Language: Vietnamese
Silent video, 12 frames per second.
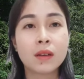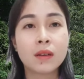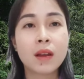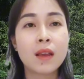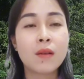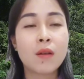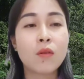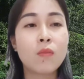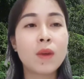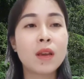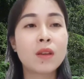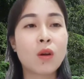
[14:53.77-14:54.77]
đi không có
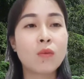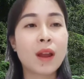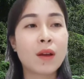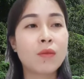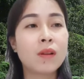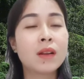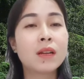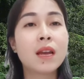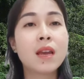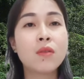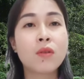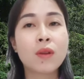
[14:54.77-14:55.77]
biết chỗ nào có linh
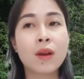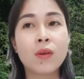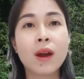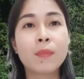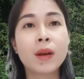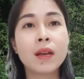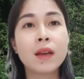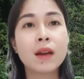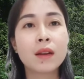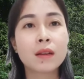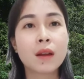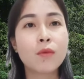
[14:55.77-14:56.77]
khí chỗ nào có âm khí
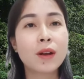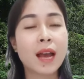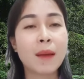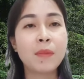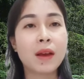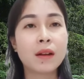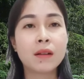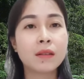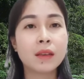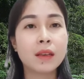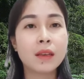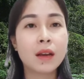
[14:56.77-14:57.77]
hết không có cảm nhận
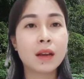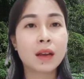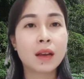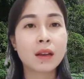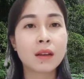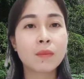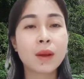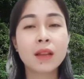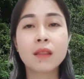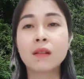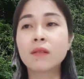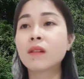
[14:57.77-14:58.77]
được gì hết trơn hả mấy
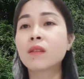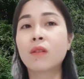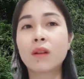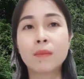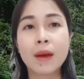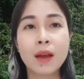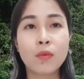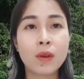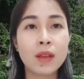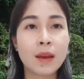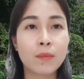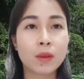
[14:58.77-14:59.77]
cái tượng đó toàn là ma quỷ nhập